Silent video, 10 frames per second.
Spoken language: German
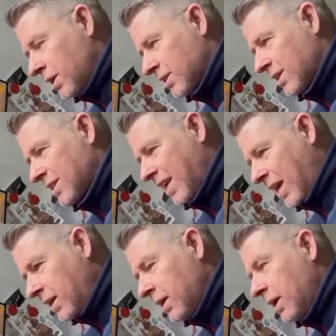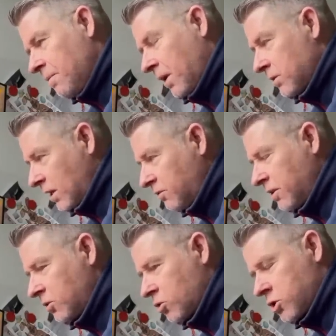dass das geht. Also das
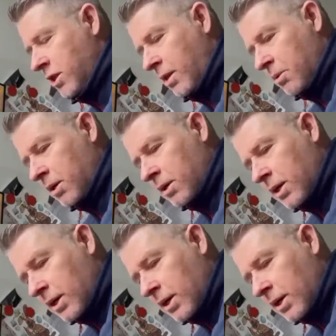finde ich schon schäbig,